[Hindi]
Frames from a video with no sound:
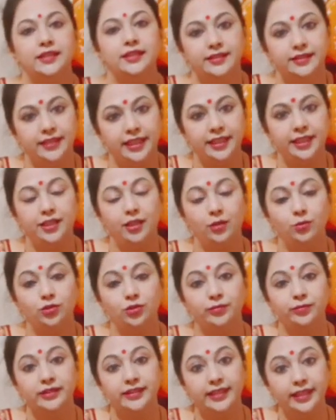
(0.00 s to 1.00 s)
सेकंड
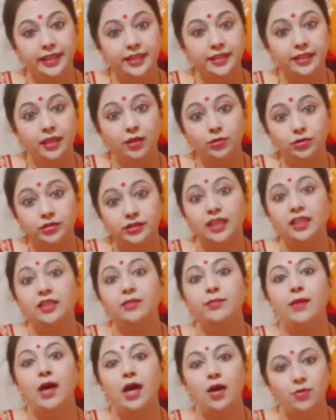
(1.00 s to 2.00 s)
हाउस में सेकंड हाउस धन
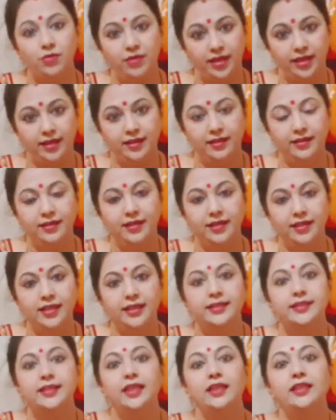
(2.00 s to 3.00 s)
भाव है
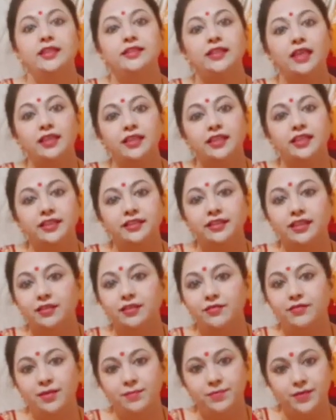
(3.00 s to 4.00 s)
यानी धन की
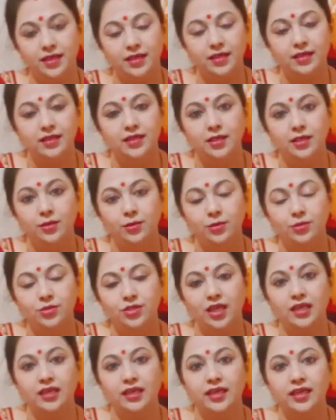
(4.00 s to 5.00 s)
तरफ आपका
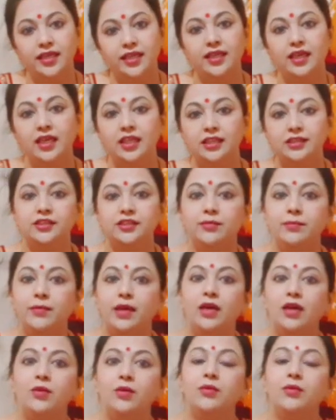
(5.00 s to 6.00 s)
रुझान रहेगा अष्टम
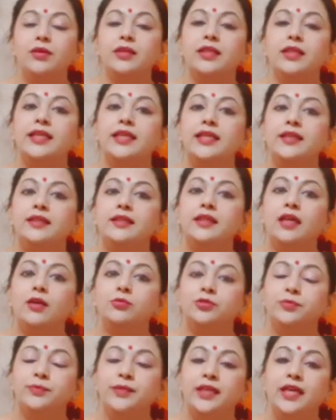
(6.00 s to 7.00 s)
भाव एट्थ
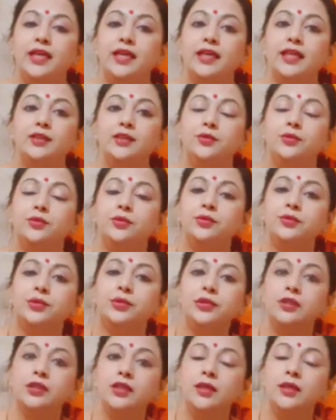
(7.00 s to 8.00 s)
हाउस में आ रहा है तो
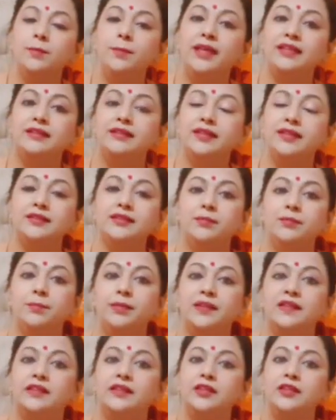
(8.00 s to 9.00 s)
पैतृक
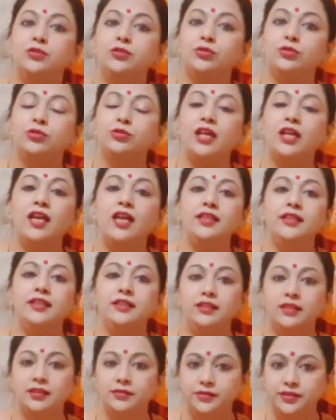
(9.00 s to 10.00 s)
संपत्ति ससुराल की
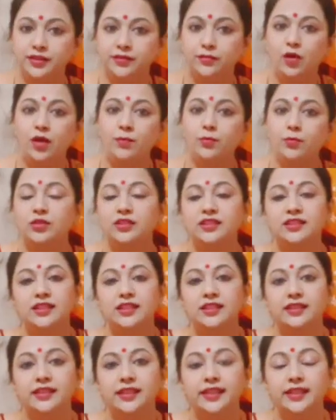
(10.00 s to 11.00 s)
तरफ से वो आपको
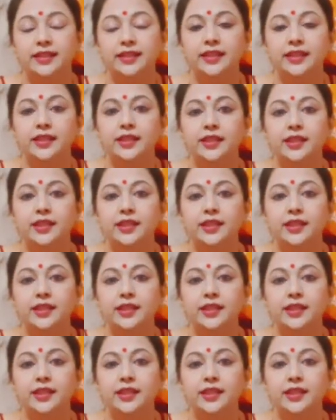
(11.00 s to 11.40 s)
रिजल्ट देंगे